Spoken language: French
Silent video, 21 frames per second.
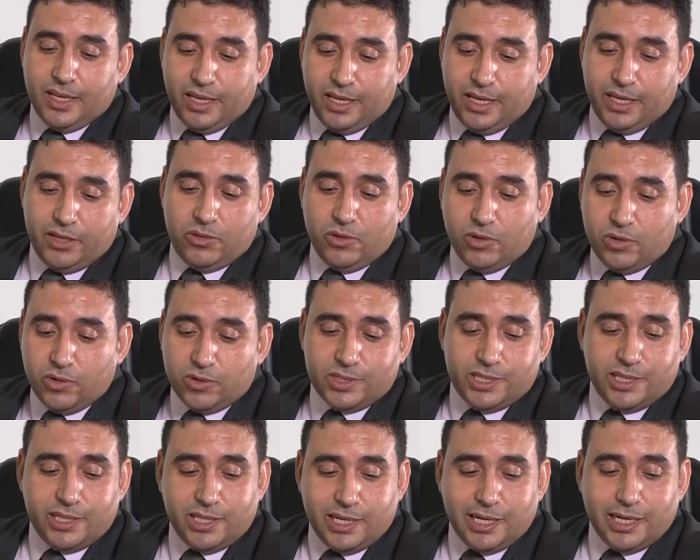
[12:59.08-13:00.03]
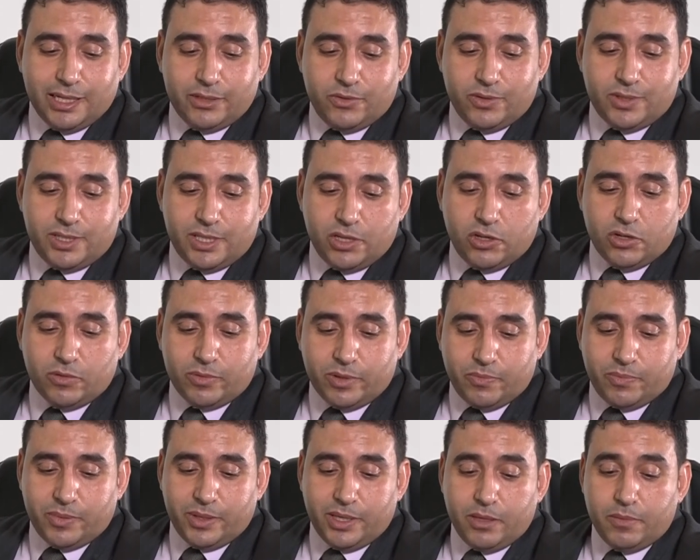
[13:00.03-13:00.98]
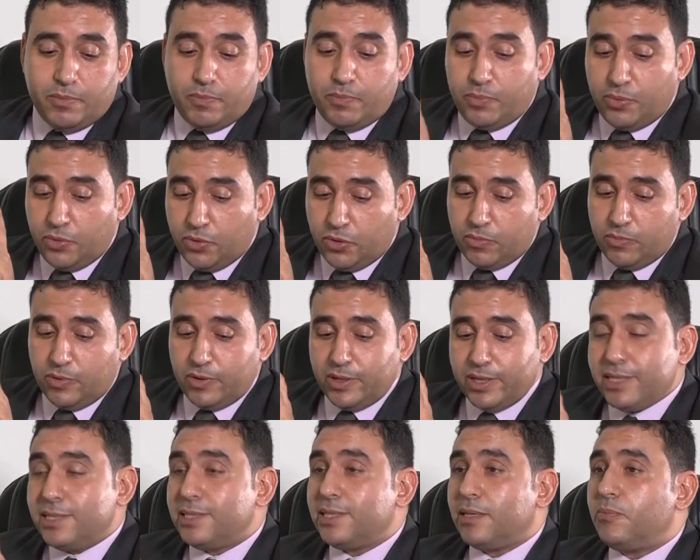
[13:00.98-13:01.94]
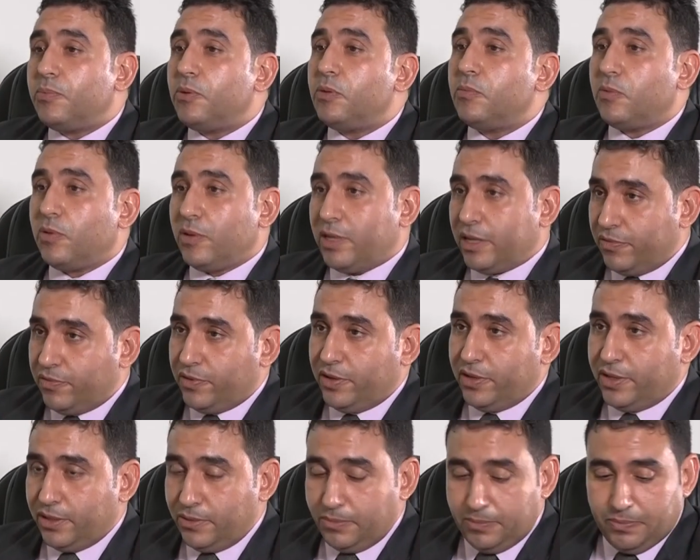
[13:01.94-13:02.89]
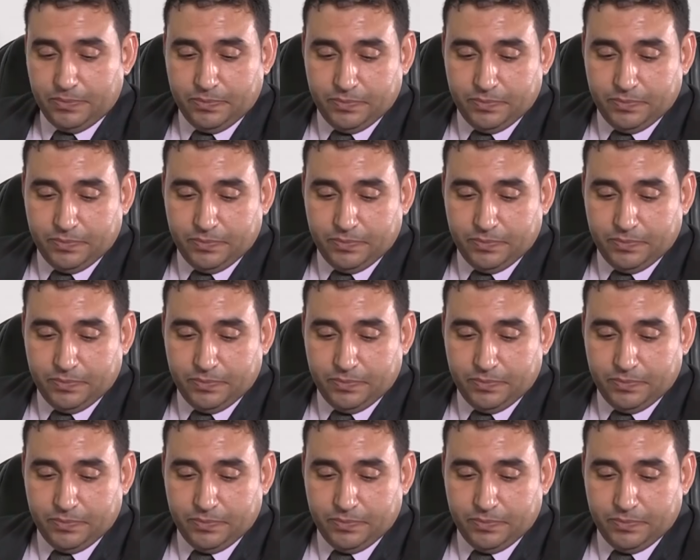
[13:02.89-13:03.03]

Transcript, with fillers: et de considérer la Tunisie comme un pays purement et simplement africain,